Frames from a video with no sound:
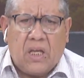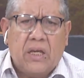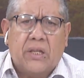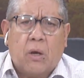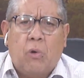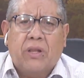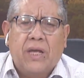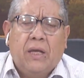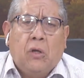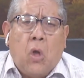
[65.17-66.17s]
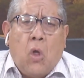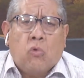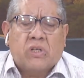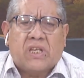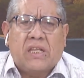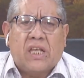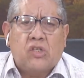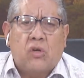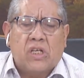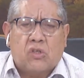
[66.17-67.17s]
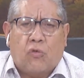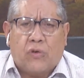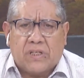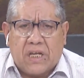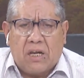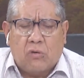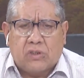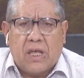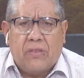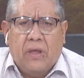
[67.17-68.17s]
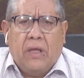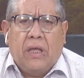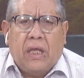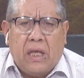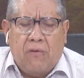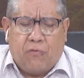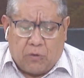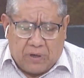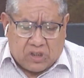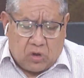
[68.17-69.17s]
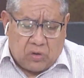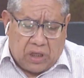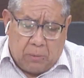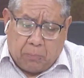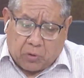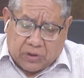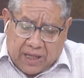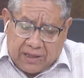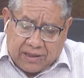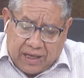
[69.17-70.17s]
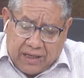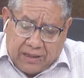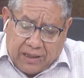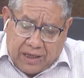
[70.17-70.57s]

Y recuerde, nuestra intención es ofrecerle a usted información importante,